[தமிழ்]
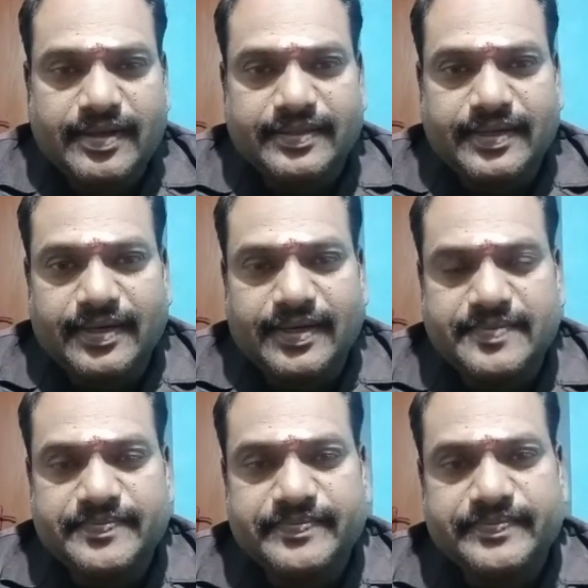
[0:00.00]
அதனால்
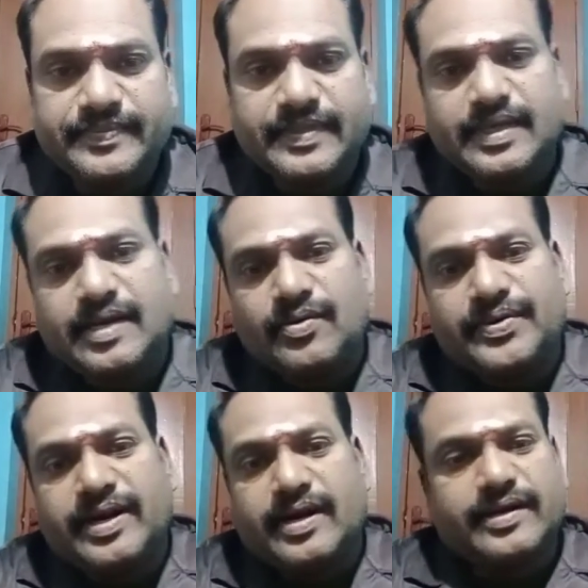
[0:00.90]

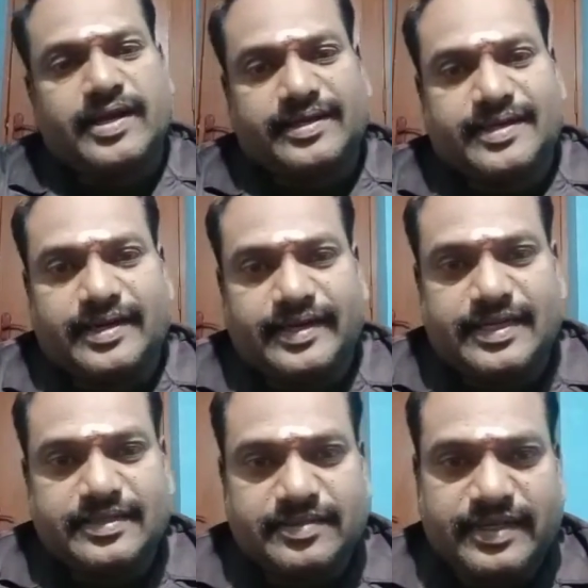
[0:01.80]
அவருடைய அண்ணன் இருக்கார்
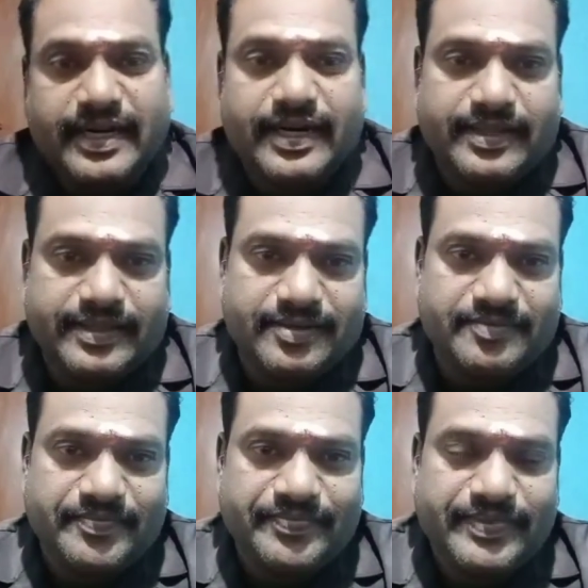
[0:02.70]
இல்லையா ரங்கநாதர்
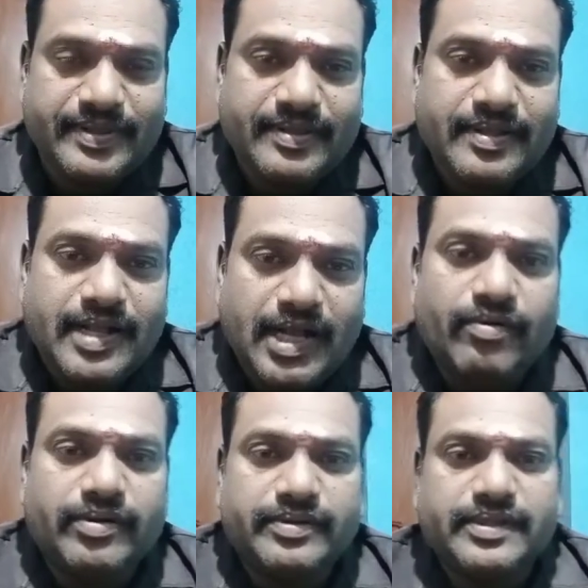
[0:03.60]

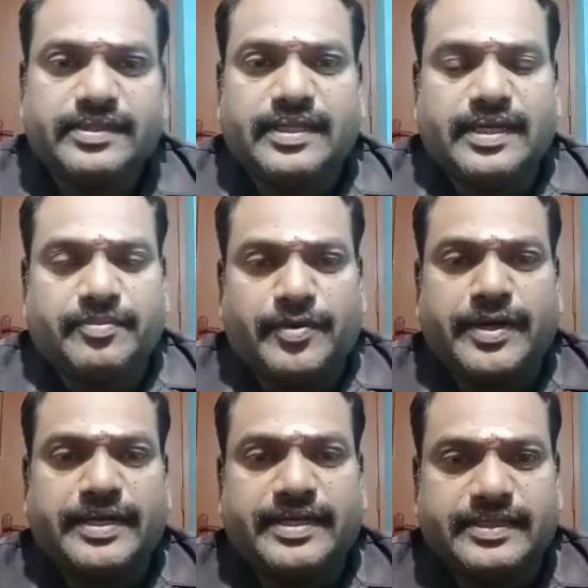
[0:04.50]
அவர் வந்து இந்த
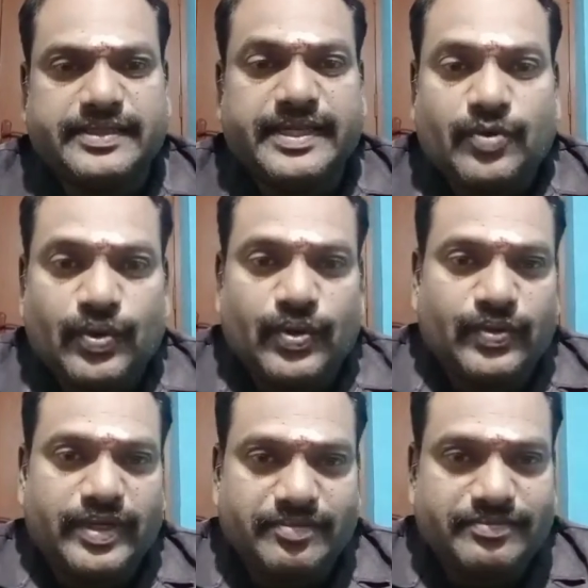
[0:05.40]
பொண்ணுக்கு சீர் கொண்டு
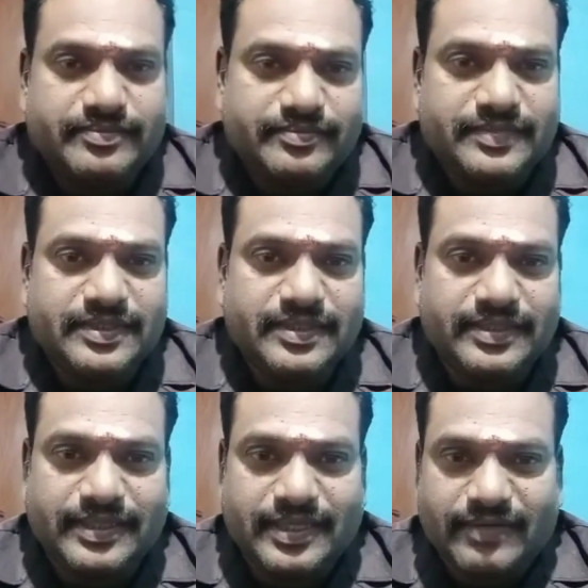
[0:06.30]
வருவார்
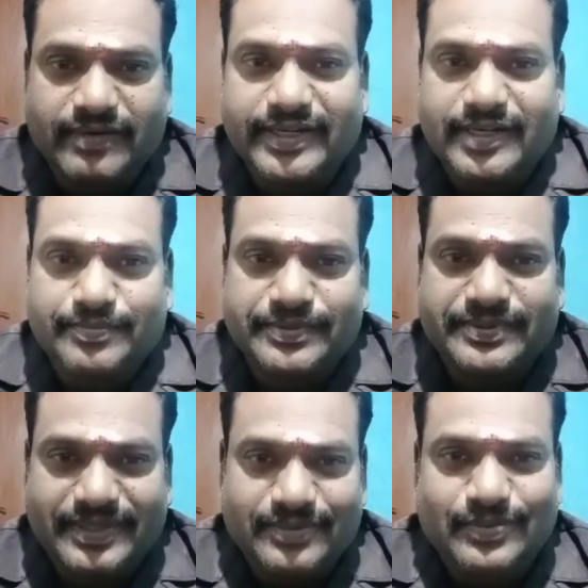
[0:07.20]
அந்த விளைகாப்பு
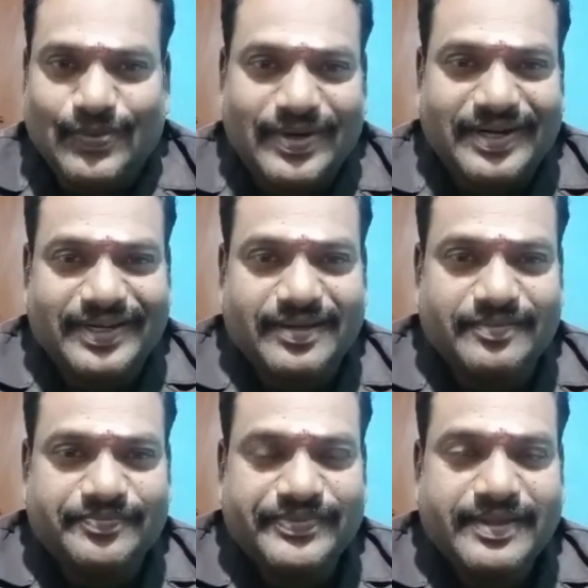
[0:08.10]
சீர் சொல்லுவாங்க இல்லையா
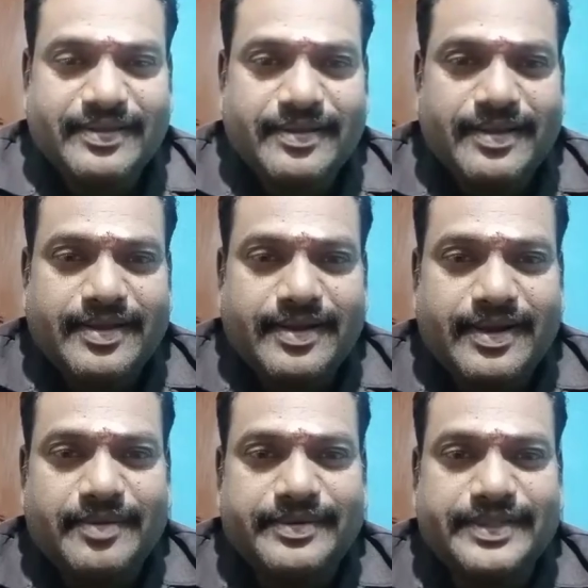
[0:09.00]

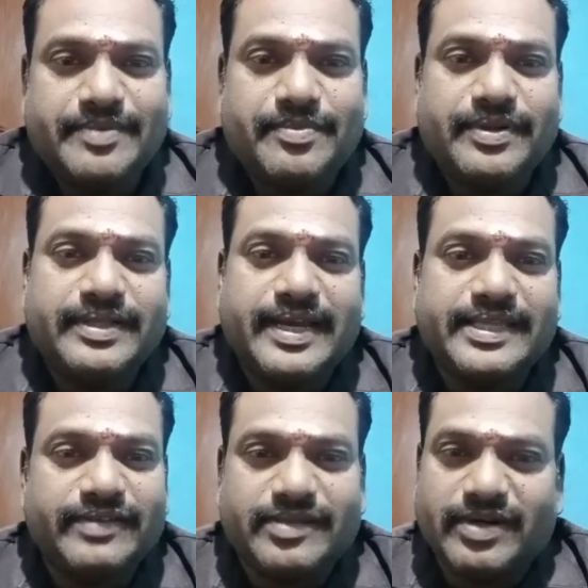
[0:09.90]
அப்படி செய்யும்பொழுது இந்த
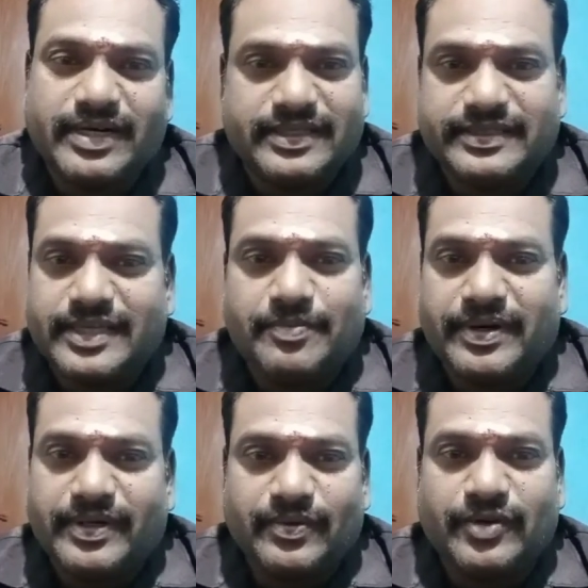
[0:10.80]
ஐந்து விதமான
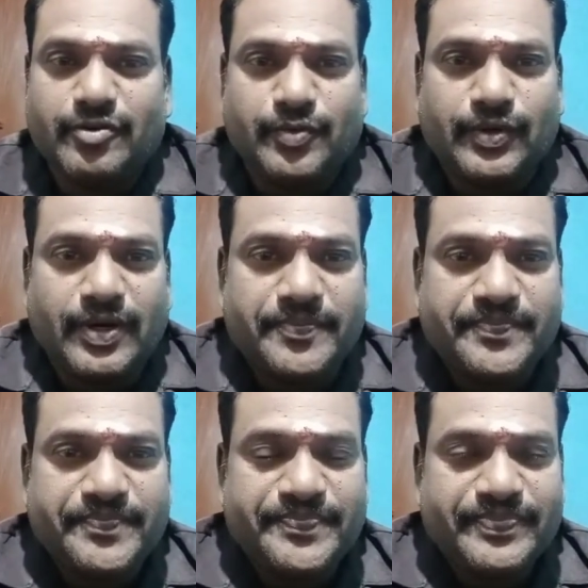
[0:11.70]
சாப்பாடு உணவு போட்டலாம்
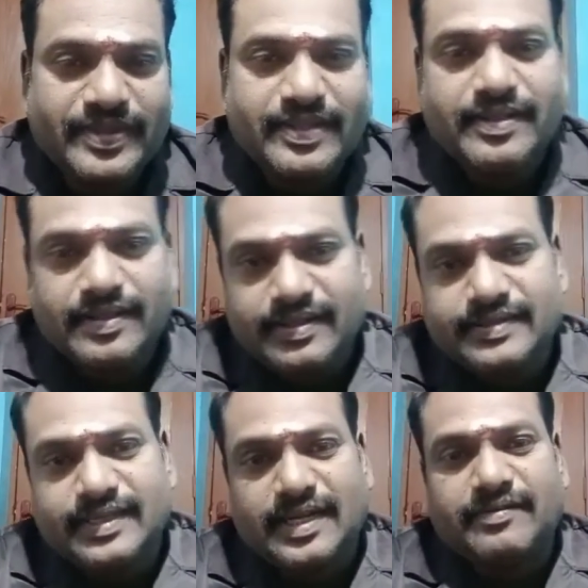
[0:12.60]

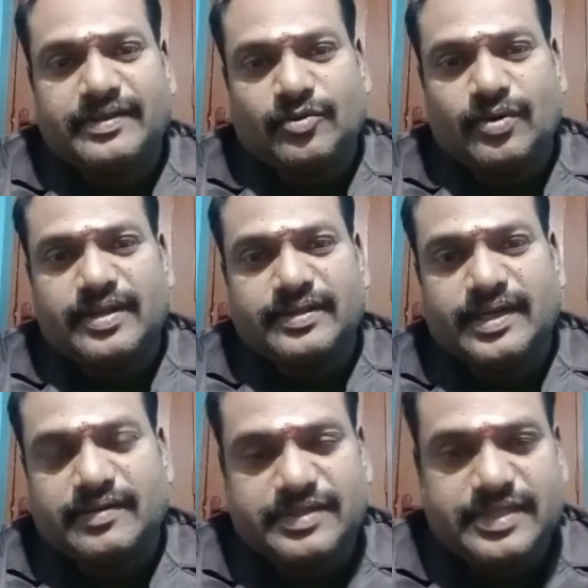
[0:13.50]
இதெல்லாம் வந்து கொண்டாந்து
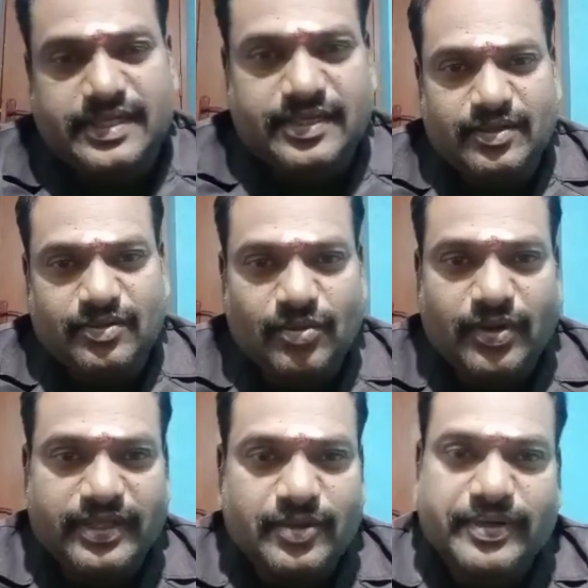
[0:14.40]
அங்கே வச்சு
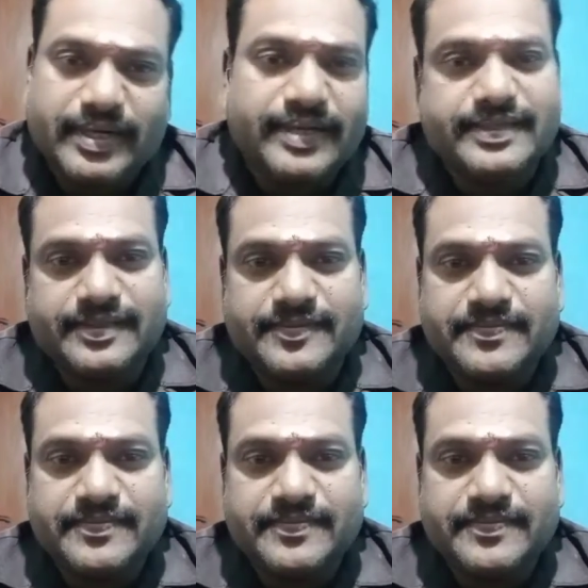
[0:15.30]
கொடுக்குறதா ஒரு கணக்கு